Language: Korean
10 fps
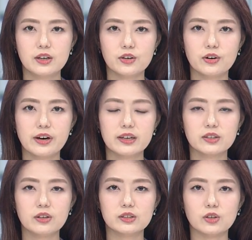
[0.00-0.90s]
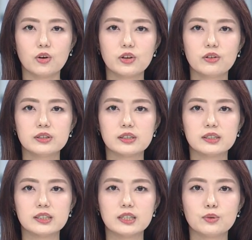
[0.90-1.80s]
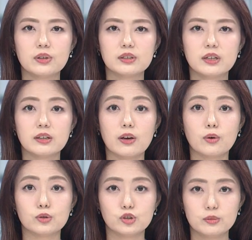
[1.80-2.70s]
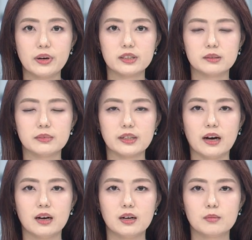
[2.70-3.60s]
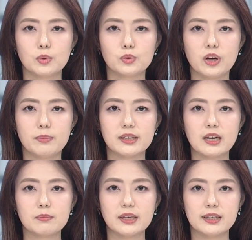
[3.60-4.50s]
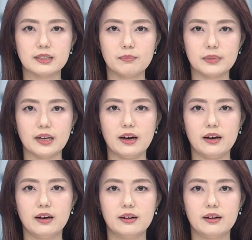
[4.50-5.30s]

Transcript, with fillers: 여야에선 전현직 시의원들이 대거 출마했습니다. 보도에 배상민 기자입니다.